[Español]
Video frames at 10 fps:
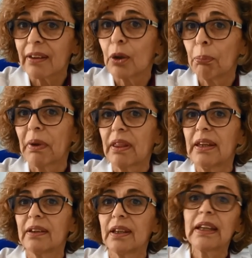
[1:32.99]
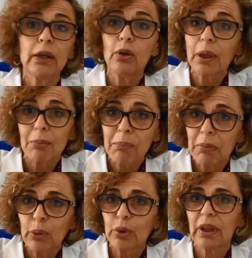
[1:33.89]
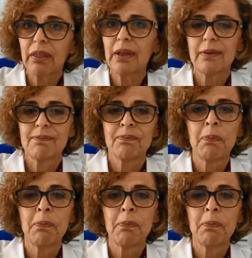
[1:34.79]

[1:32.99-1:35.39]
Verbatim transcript: de los pacientes, que es lo que más me gusta hacer.